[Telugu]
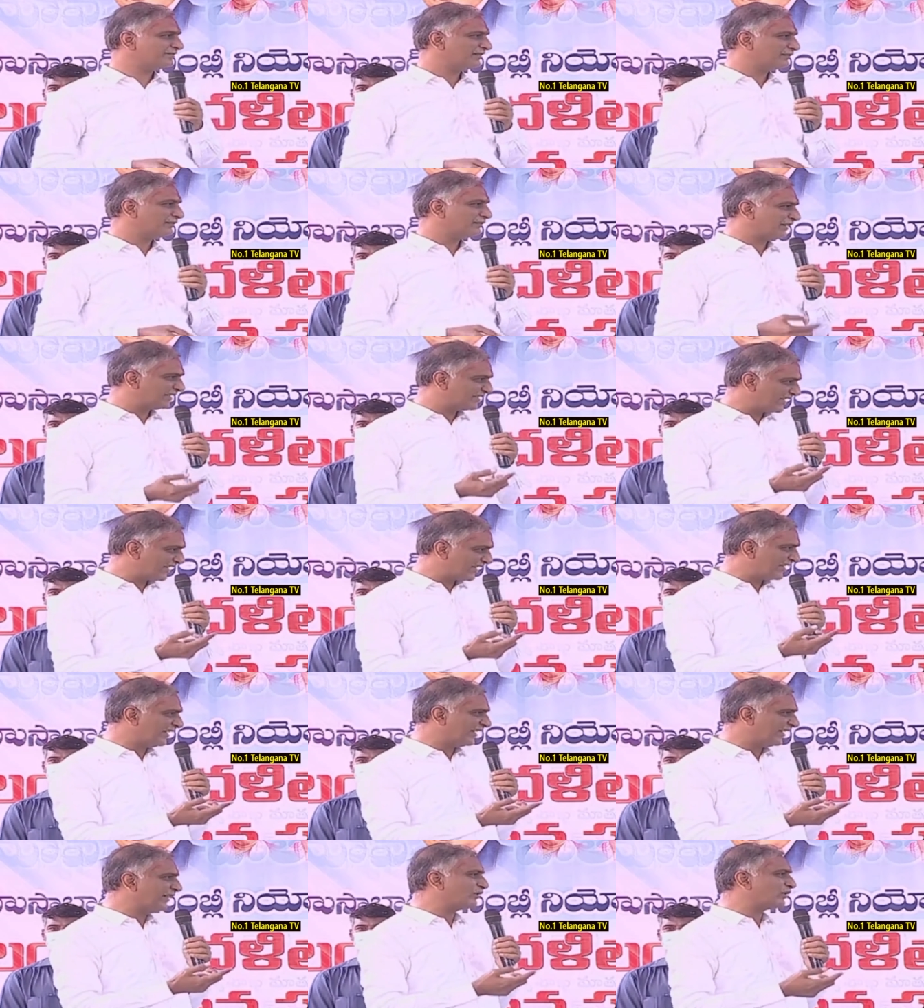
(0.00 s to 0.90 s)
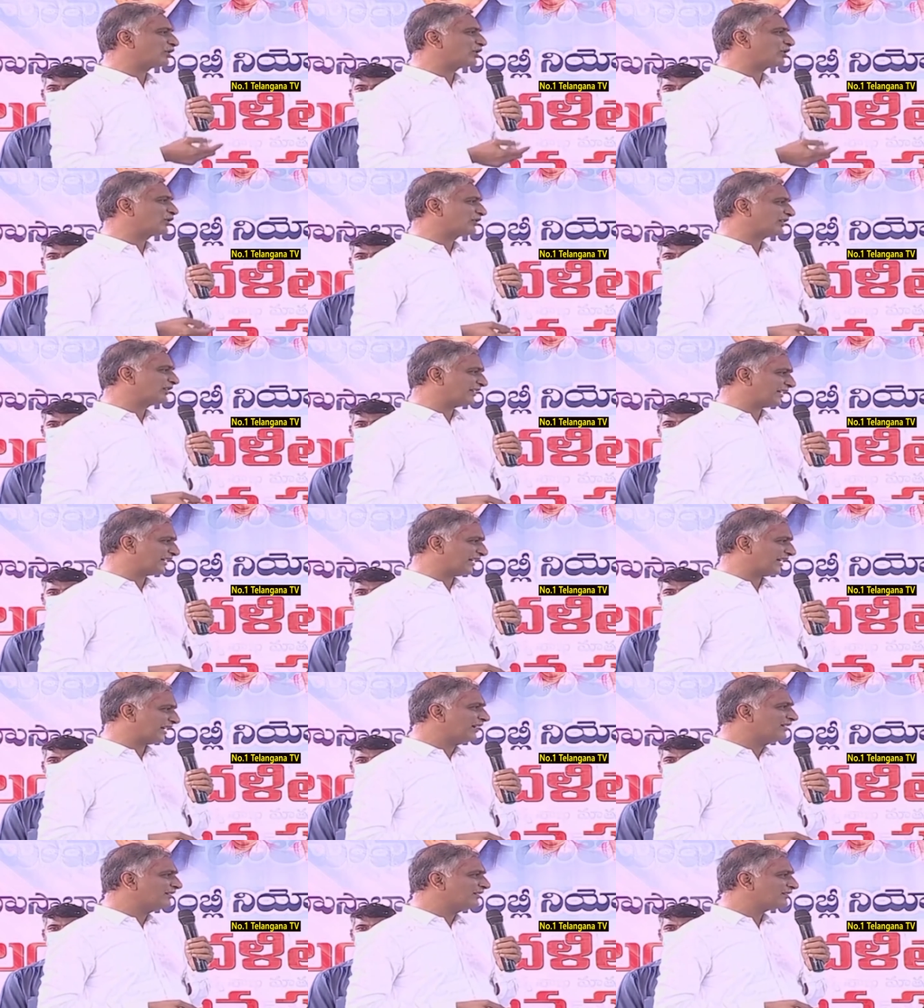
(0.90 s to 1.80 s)
మీరు చేయంగా ఎవరైనా
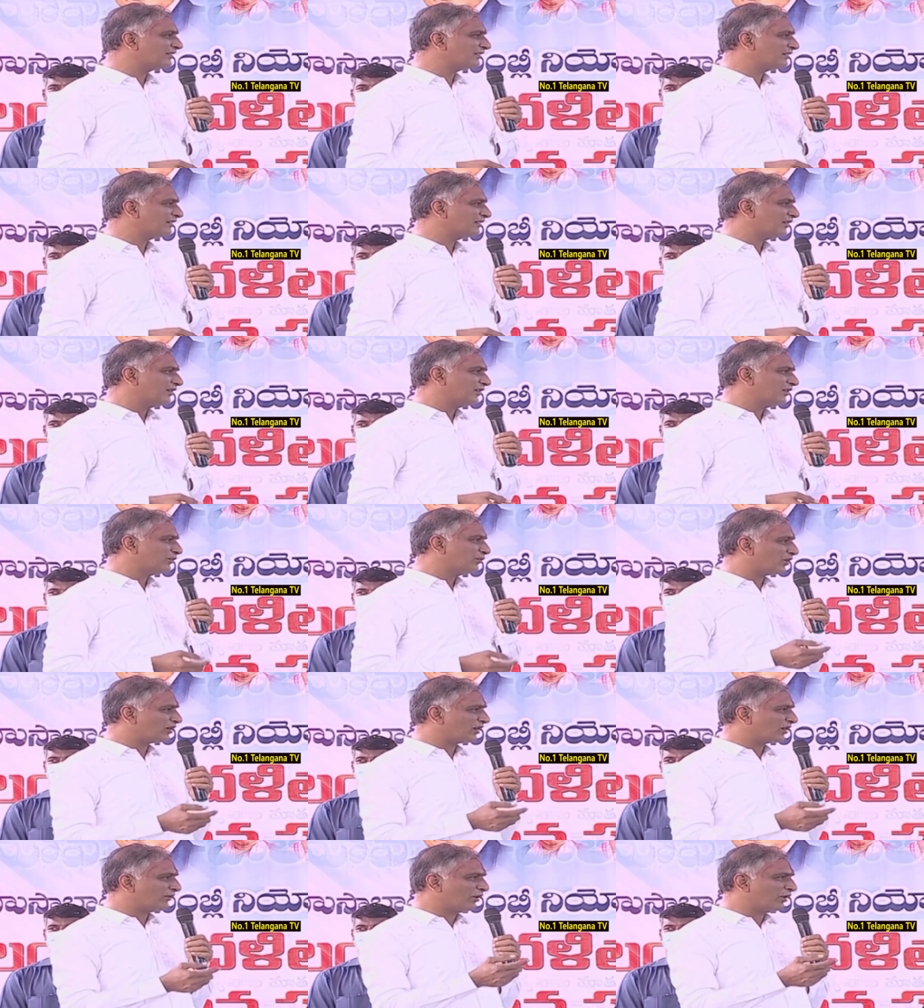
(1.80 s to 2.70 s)
వద్దన్నారా ఒక్క